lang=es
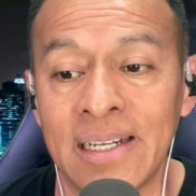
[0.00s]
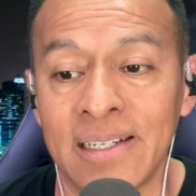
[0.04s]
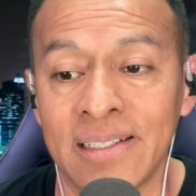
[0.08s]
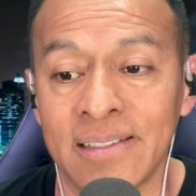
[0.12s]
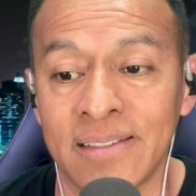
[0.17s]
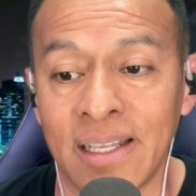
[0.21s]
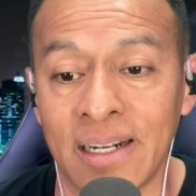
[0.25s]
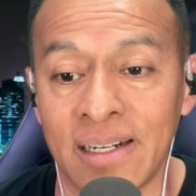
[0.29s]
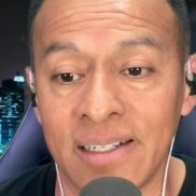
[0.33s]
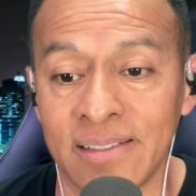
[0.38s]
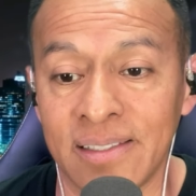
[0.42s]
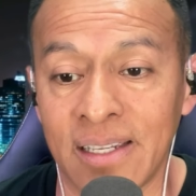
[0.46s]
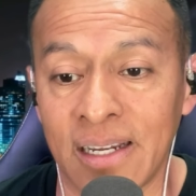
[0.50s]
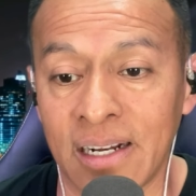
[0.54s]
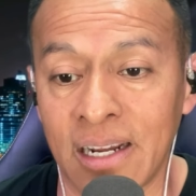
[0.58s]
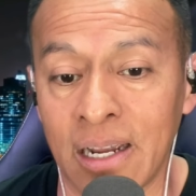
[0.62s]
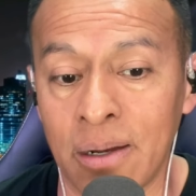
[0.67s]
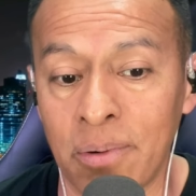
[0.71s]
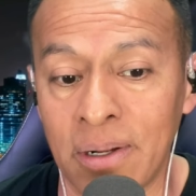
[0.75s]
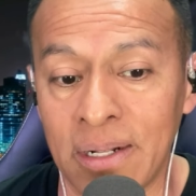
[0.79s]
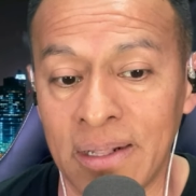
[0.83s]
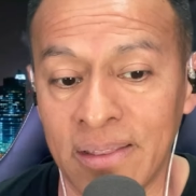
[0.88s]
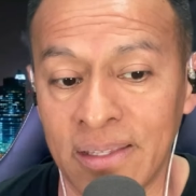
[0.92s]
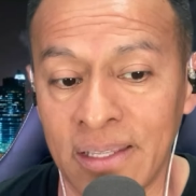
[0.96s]
se les
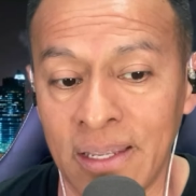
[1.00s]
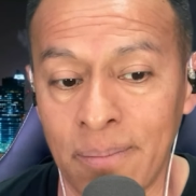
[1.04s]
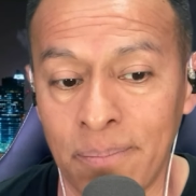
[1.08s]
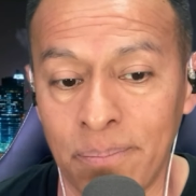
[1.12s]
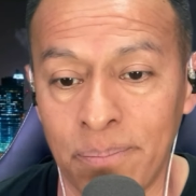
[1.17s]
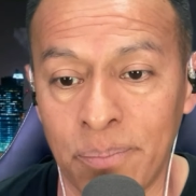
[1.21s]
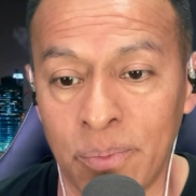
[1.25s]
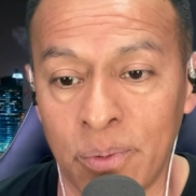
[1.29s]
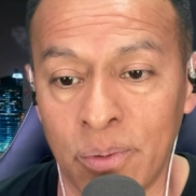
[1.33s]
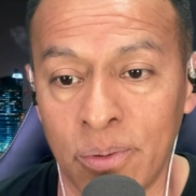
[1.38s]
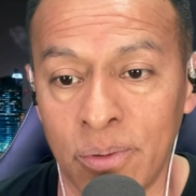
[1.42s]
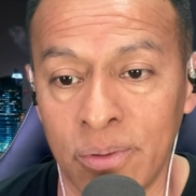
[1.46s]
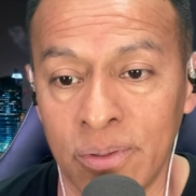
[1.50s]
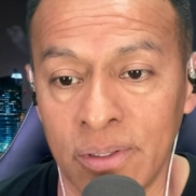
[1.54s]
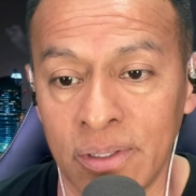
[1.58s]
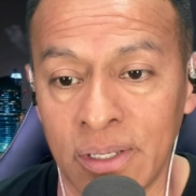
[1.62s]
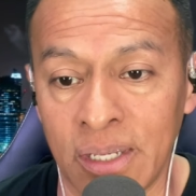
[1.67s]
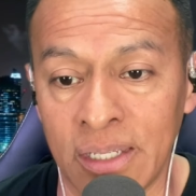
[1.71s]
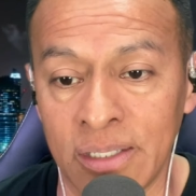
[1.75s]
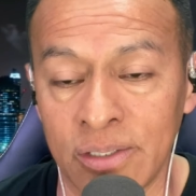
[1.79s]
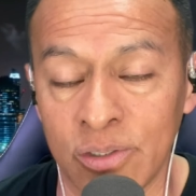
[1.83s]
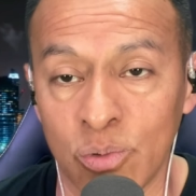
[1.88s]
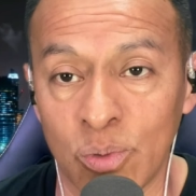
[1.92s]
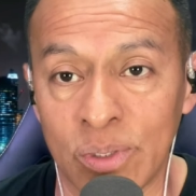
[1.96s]
acaba el tiempo
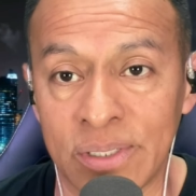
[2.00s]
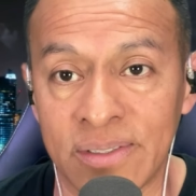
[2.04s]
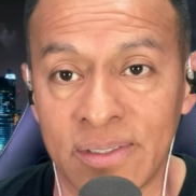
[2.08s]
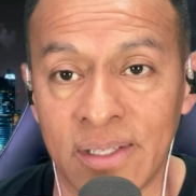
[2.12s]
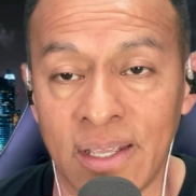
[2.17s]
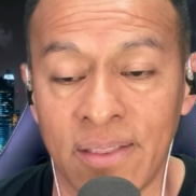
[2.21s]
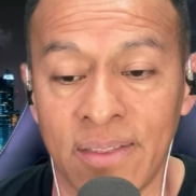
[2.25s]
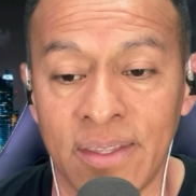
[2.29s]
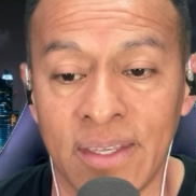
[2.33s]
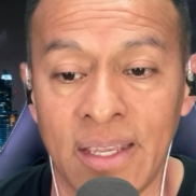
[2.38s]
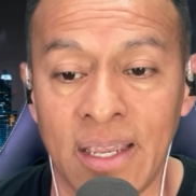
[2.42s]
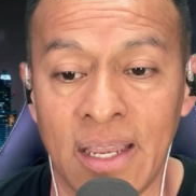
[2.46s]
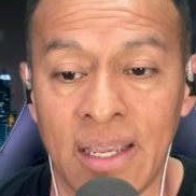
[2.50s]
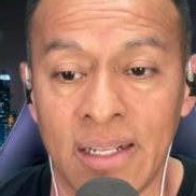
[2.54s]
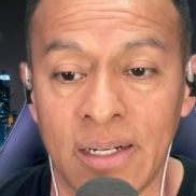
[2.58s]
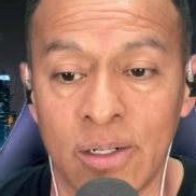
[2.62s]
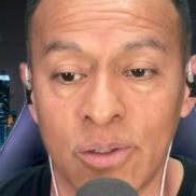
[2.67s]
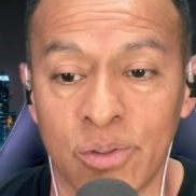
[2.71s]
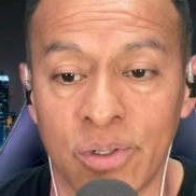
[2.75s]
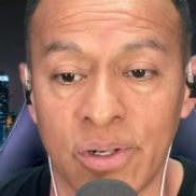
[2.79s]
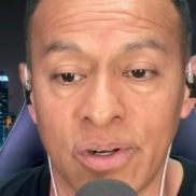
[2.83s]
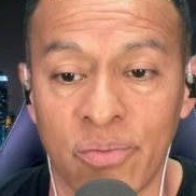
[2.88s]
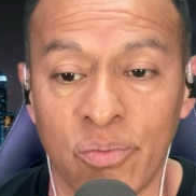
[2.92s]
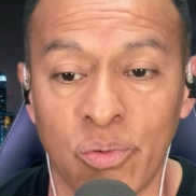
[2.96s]
en su estadía en
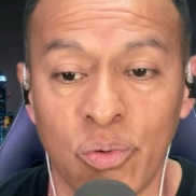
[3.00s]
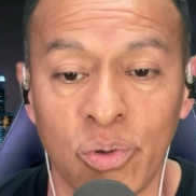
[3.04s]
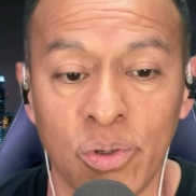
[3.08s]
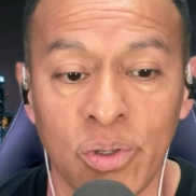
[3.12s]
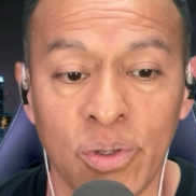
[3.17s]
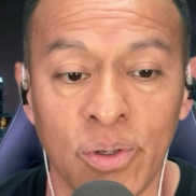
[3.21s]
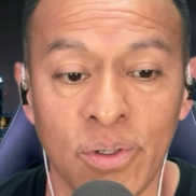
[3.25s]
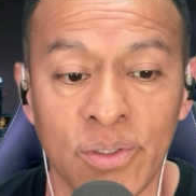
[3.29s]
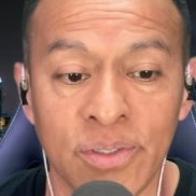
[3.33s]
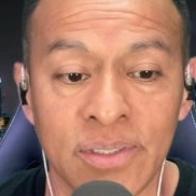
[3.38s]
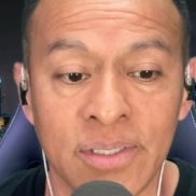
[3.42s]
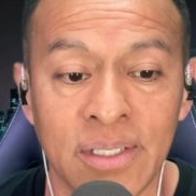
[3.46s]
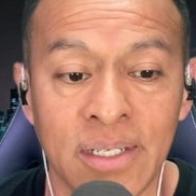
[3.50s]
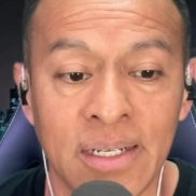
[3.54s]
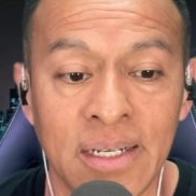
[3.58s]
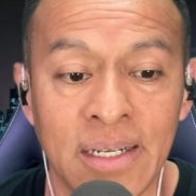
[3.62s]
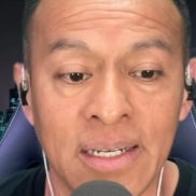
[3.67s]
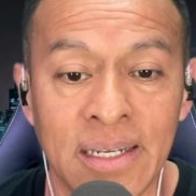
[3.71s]
los refugios